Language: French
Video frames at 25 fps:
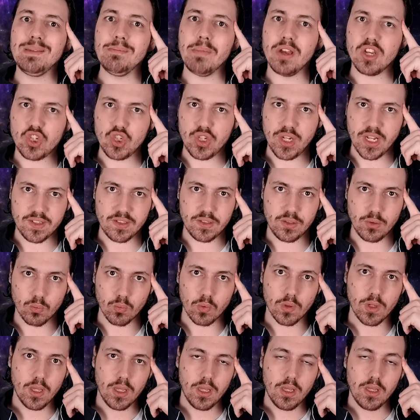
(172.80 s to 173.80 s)
imagination.
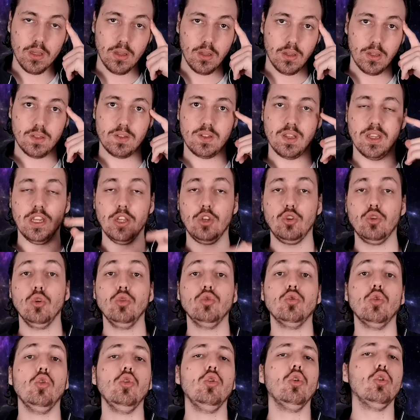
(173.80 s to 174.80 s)
Ça n'est que
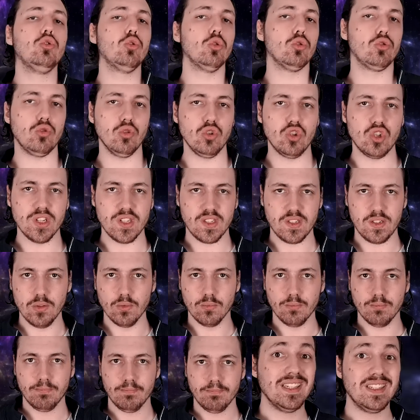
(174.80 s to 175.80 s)
de l'autosuggestion.
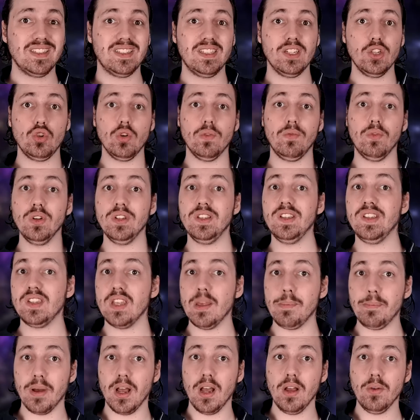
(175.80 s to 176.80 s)
Si je vous le disais
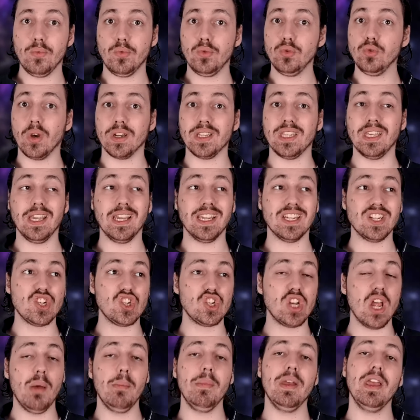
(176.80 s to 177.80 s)
pas, vous n'auriez
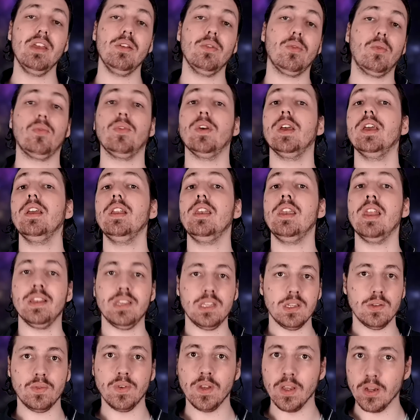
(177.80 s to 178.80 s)
jamais fait la
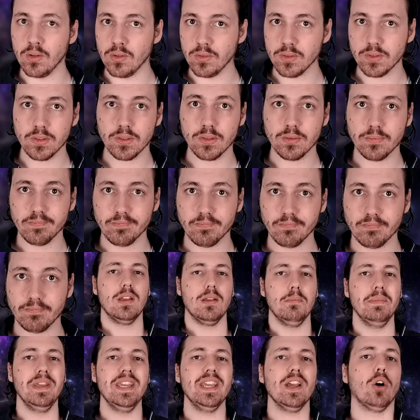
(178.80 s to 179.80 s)
différence.
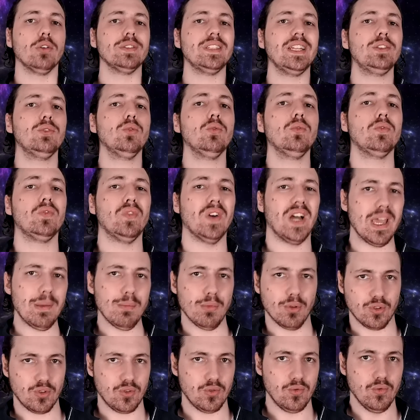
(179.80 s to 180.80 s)
Mais en est-on
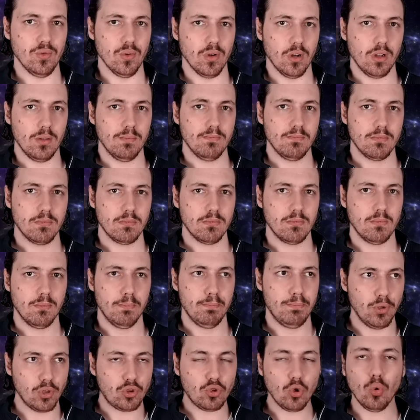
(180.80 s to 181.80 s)
vraiment sûr
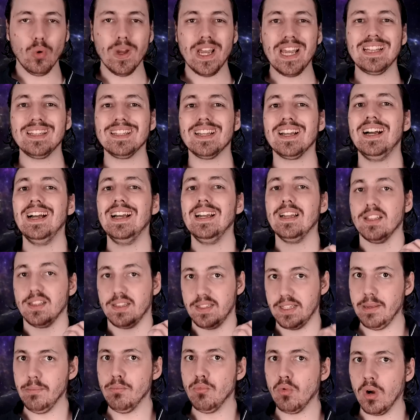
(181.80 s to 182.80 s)
Peut-on être
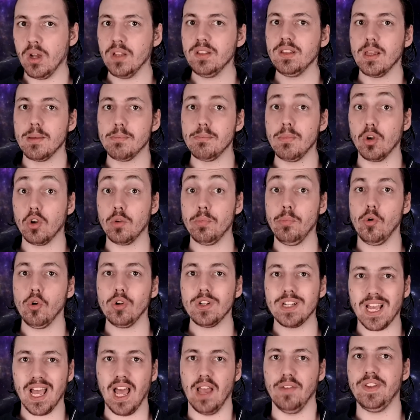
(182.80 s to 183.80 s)
témoin d'un manquement
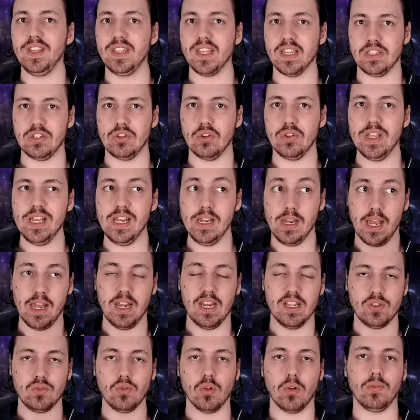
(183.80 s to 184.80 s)
gravitationnel à
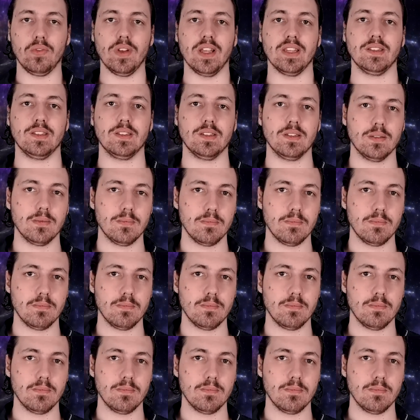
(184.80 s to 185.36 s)
la surface